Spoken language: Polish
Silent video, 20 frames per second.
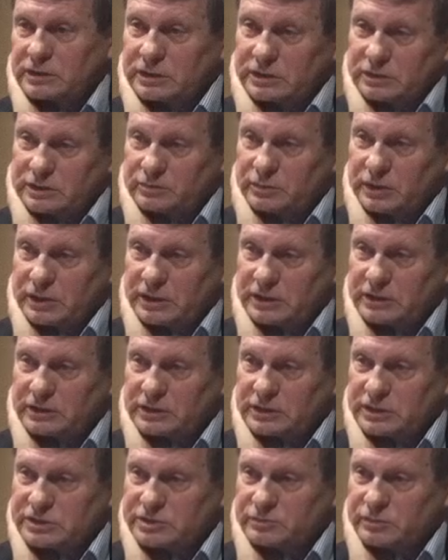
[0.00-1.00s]
które chyba
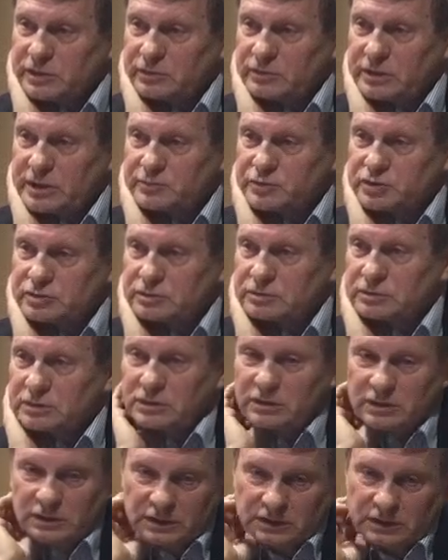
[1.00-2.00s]
jak na razie mają lepszą
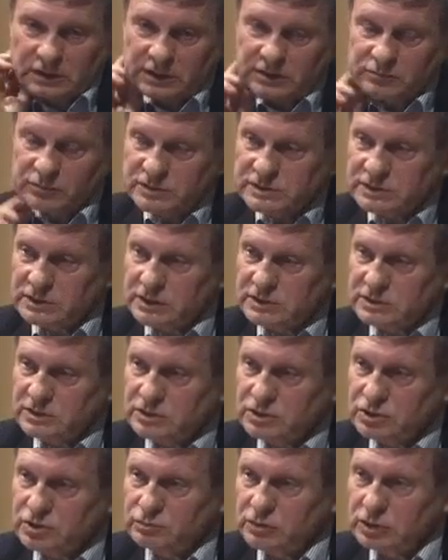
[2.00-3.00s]

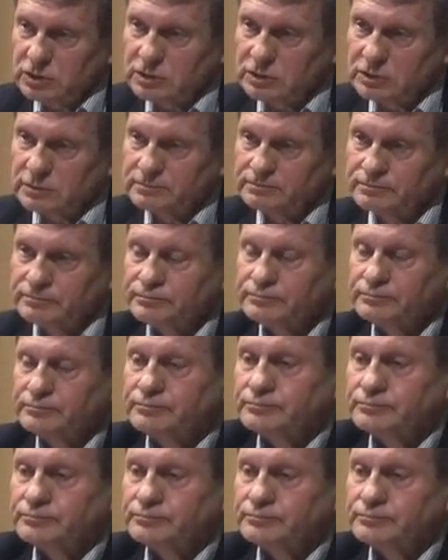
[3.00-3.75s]
administrację niż my.